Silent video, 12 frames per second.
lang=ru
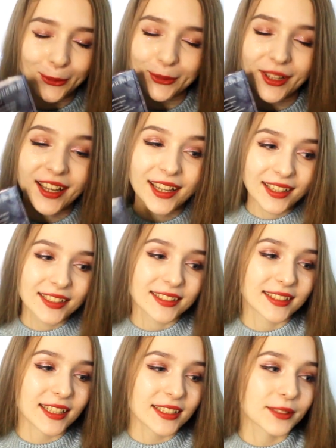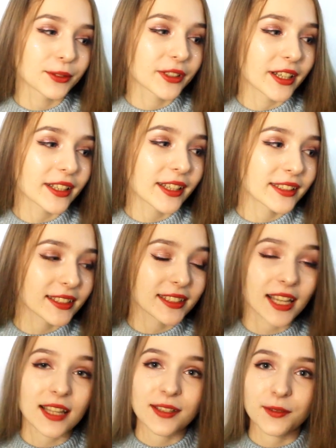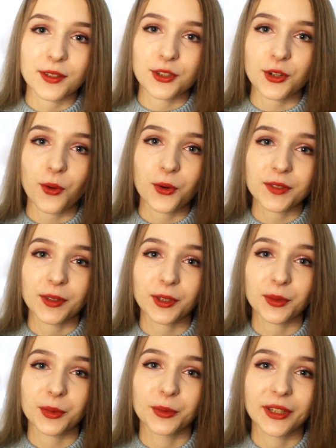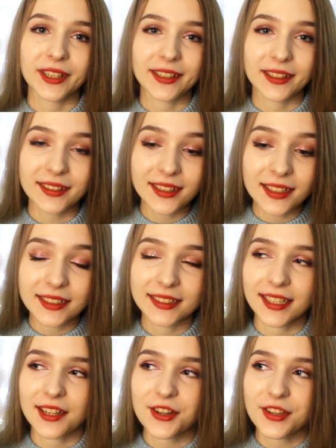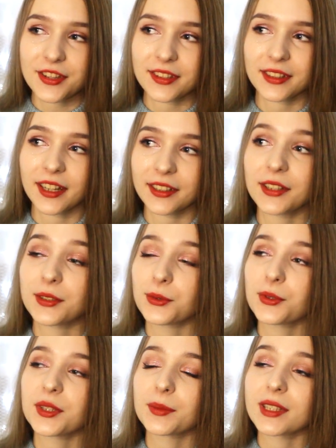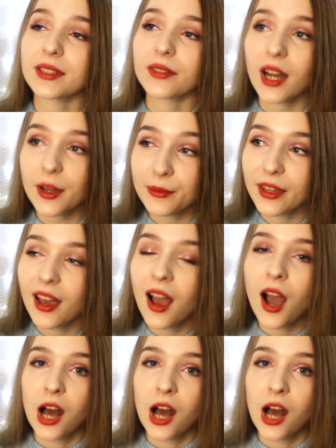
Тут, знаете, вот когда ты рассказываешь о своих любимых книгах, делишь, когда делюсь им с вами,